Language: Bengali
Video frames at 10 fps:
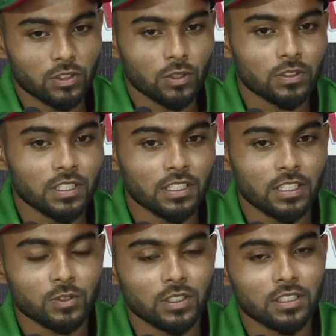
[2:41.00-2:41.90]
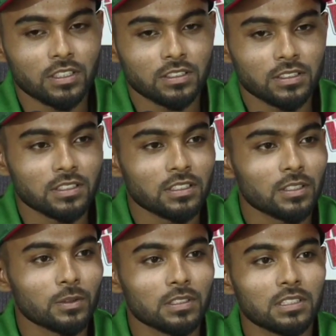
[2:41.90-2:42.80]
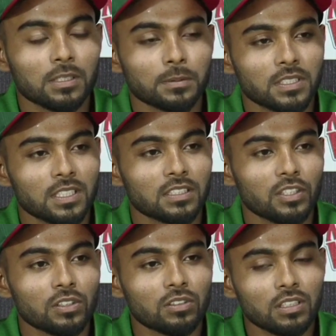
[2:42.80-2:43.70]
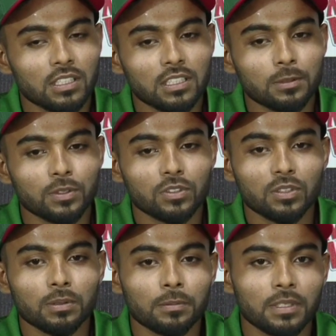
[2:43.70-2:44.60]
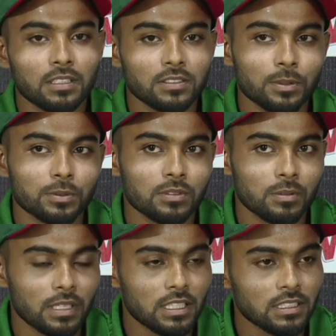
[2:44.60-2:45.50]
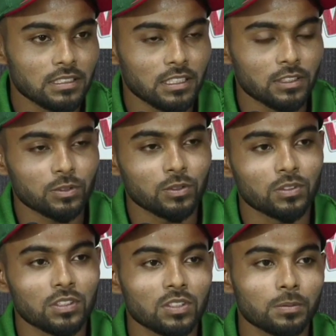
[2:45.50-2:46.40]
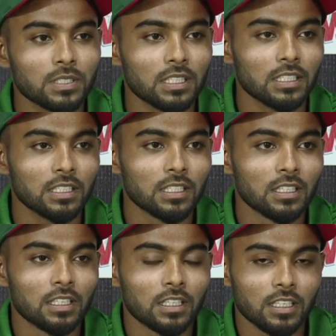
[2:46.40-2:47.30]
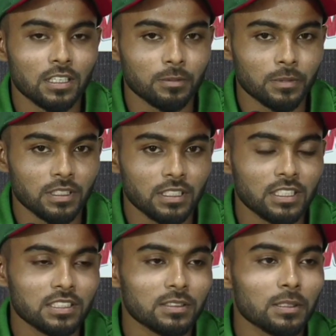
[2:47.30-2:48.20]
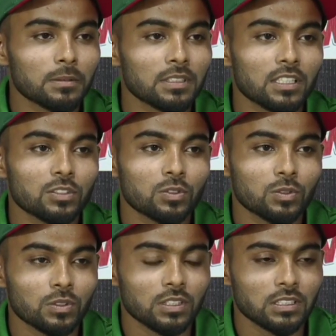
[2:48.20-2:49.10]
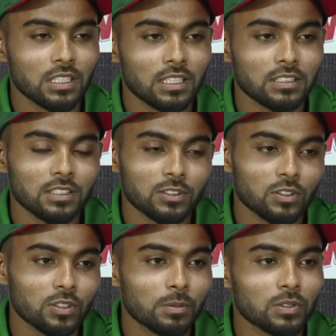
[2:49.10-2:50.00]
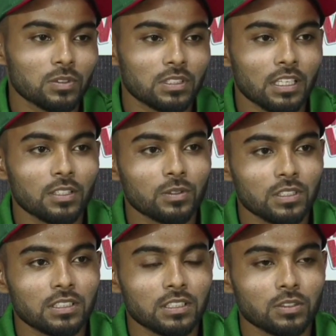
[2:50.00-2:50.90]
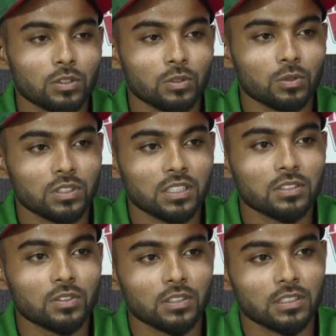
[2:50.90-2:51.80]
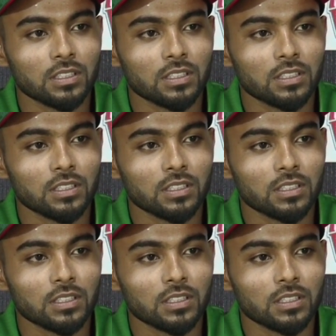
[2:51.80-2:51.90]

তখন থেকে আসলে চিন্তা করেছিলাম যে চেঞ্জ হওয়া দরকার এবং ওইভাবেই সবসময় প্র্যাকটিস থেকে শুরু করে সব জায়গায় মেন্টালি চিন্তাভাবনা থেকে শুরু করে যা আছে আসলে সব কিছুই ট্রাই করেছি যতটুকু চেঞ্জ করা